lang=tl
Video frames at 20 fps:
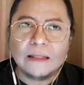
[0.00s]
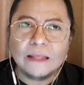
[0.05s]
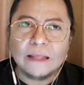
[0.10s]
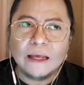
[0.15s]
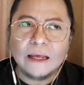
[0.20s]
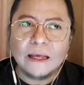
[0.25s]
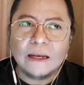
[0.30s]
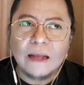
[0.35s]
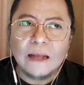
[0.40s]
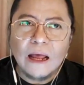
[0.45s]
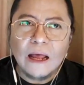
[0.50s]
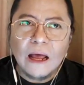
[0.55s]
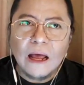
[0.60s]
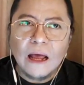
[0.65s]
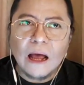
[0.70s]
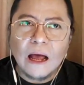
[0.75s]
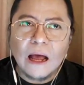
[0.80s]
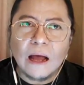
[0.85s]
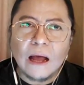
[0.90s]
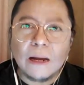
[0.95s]
natin
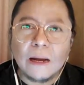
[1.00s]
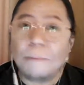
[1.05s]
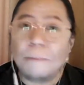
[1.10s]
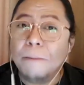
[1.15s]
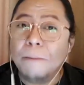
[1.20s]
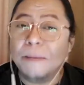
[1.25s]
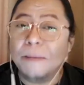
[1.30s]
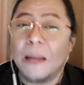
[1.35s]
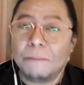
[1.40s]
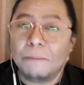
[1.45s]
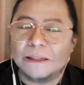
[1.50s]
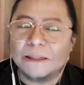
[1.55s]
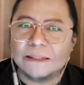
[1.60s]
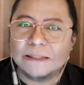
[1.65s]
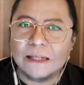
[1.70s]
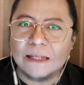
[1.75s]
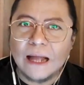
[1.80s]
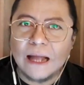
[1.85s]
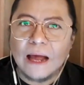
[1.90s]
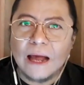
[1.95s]
uh, dapat
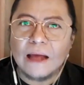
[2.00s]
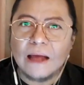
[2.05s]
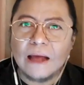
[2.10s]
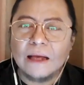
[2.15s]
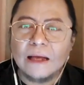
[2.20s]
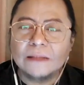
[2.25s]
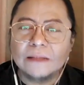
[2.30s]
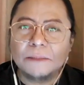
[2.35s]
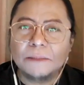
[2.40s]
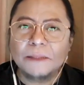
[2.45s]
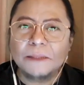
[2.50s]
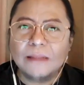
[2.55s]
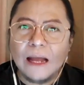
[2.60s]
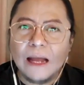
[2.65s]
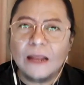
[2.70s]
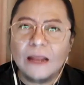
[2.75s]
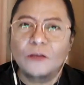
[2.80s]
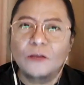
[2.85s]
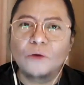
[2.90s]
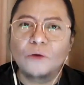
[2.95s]
na
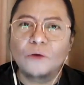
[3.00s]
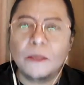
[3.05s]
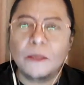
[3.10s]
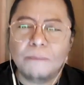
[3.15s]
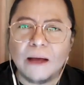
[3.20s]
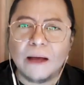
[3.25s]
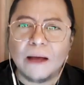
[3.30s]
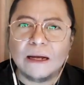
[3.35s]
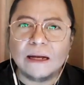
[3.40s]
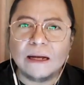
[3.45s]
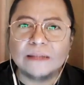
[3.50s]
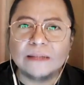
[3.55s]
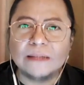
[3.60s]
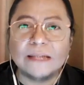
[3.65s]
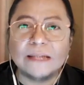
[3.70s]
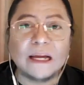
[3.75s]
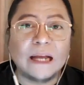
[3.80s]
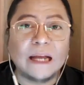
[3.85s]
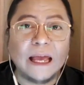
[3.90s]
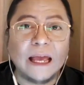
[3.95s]
Samantalang yung iba na
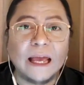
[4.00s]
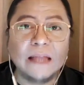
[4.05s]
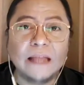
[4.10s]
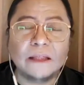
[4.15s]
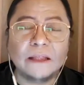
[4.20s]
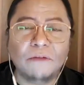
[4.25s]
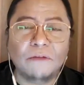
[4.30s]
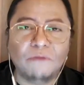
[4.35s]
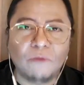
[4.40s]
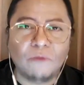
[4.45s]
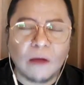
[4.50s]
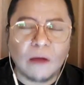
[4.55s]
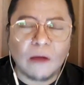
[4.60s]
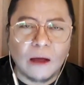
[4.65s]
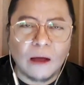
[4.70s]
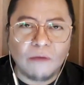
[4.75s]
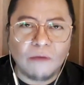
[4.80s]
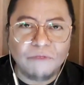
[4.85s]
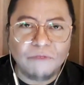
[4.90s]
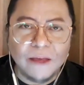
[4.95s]
nasa creative
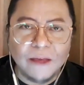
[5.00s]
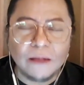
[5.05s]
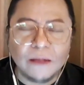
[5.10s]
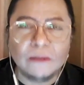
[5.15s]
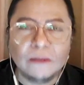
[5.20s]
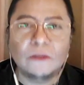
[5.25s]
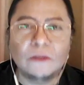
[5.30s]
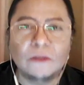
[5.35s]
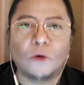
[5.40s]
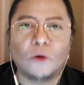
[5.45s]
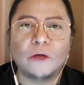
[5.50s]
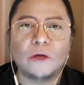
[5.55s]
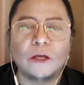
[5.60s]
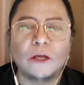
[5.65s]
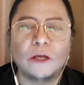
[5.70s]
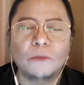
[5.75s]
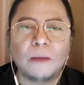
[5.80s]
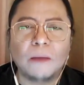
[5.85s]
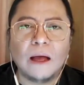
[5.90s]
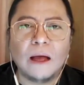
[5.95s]
uh, field,
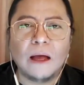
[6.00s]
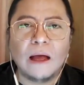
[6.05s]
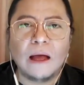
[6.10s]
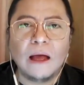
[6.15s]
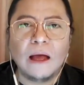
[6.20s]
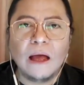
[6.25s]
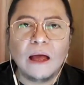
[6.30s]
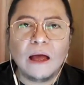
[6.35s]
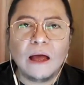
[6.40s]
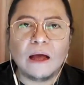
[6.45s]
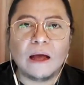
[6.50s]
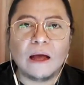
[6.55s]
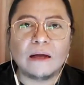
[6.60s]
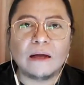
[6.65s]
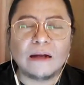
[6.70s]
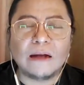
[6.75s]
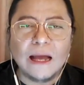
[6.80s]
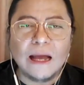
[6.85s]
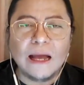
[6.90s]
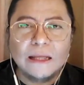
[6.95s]
okay, yung mga
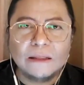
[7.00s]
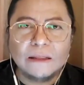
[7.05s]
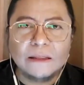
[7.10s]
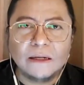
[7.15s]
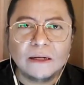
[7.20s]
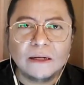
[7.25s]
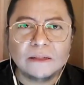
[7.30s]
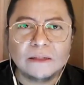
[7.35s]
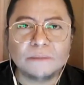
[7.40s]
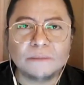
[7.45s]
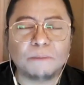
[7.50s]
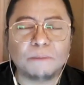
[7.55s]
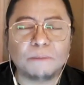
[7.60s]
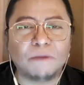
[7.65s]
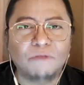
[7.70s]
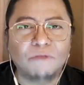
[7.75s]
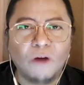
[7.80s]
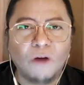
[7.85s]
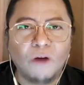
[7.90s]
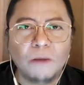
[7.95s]
uh, writers,
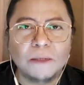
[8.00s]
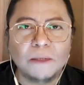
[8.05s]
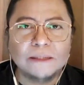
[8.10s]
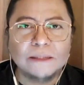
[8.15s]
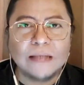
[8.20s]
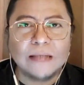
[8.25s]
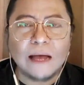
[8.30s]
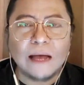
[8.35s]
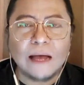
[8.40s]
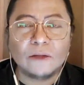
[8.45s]
performers,